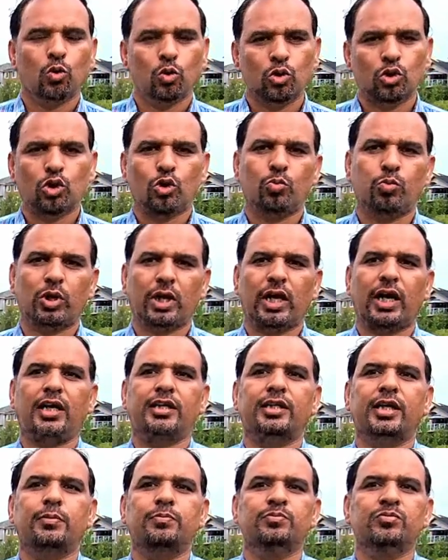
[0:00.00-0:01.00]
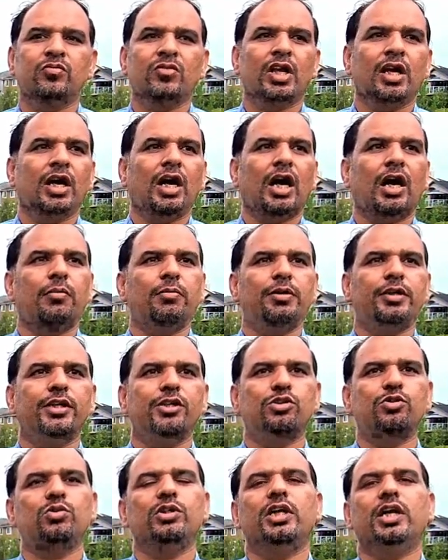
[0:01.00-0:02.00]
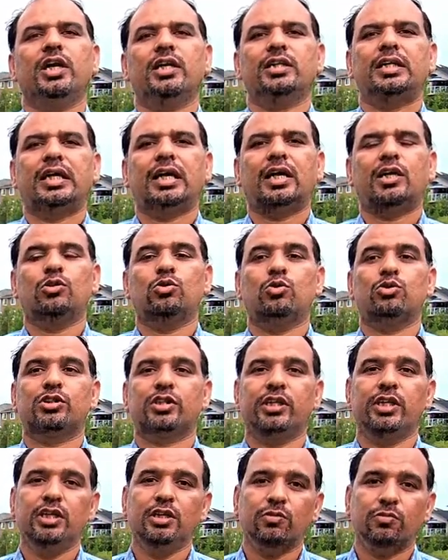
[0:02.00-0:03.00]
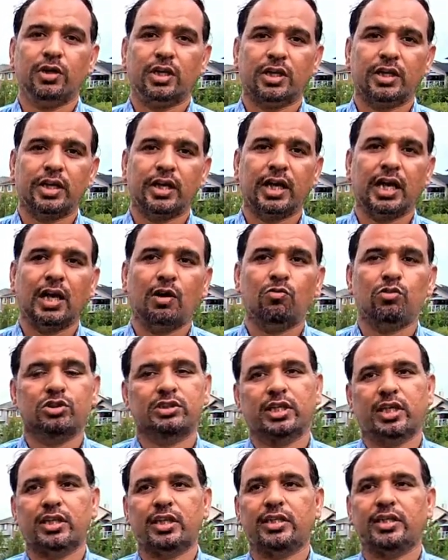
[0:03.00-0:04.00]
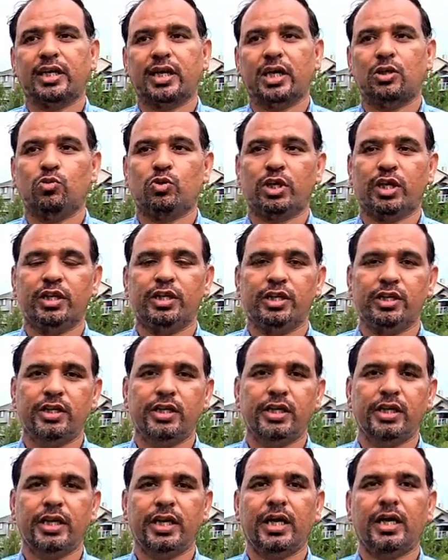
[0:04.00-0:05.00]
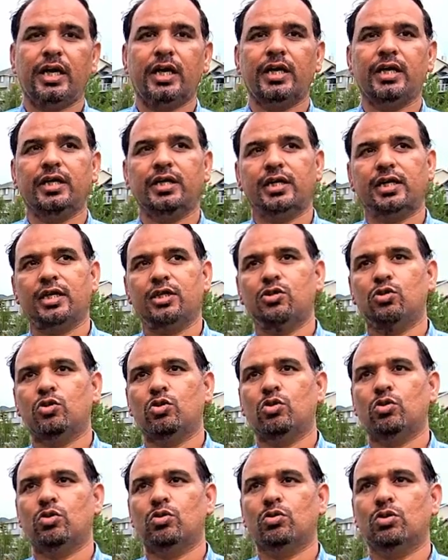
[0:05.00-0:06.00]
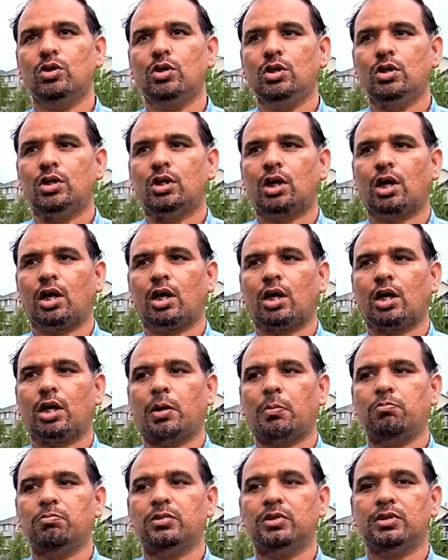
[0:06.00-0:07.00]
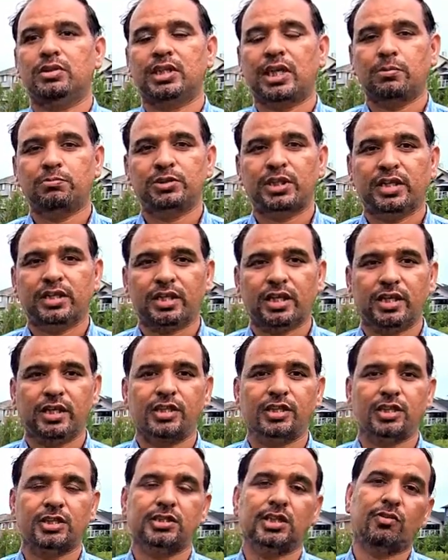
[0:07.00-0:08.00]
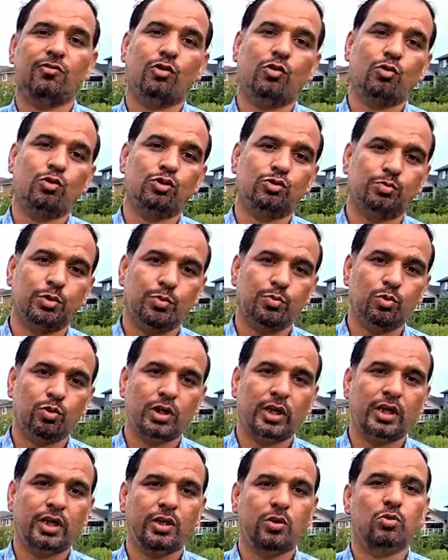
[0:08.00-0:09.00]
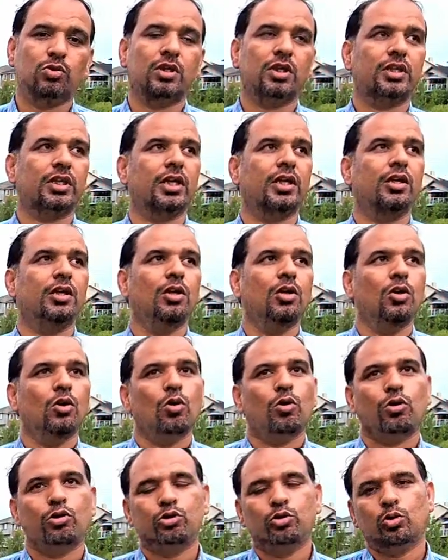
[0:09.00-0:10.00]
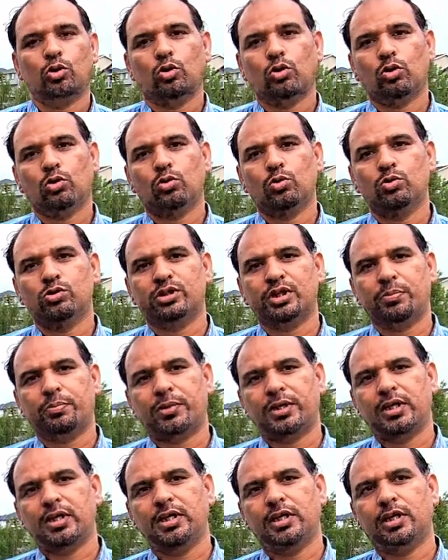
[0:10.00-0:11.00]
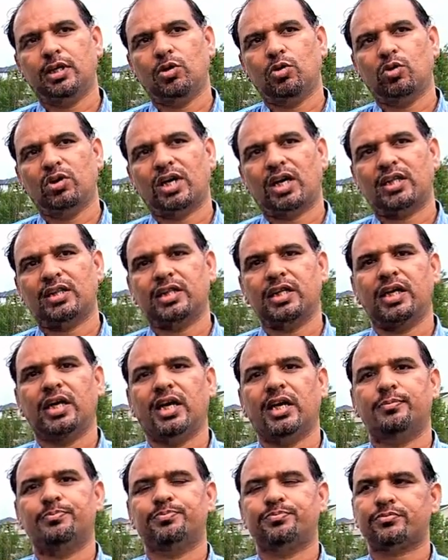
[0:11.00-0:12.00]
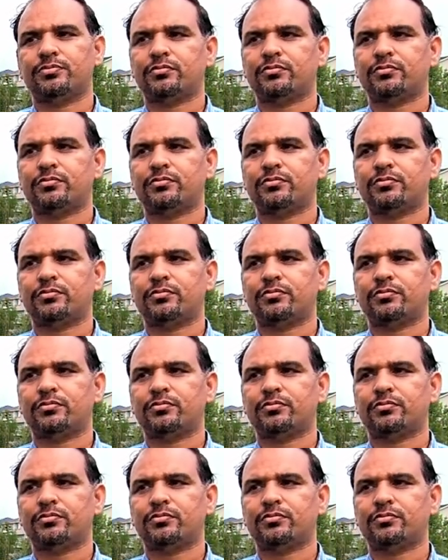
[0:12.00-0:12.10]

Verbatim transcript: उनको बुलाया जाए अब इशू ये आता है कि जो स्किल्ड वर्कर हैं वो ज़्यादातर एजुकेटेड नहीं हैं इनके जो टर्म्स एंड कंडीशंस हैं वो उस पर पूरा नहीं उतरते और जो लोग दूसरे पढ़े लिखे लोग आते हैं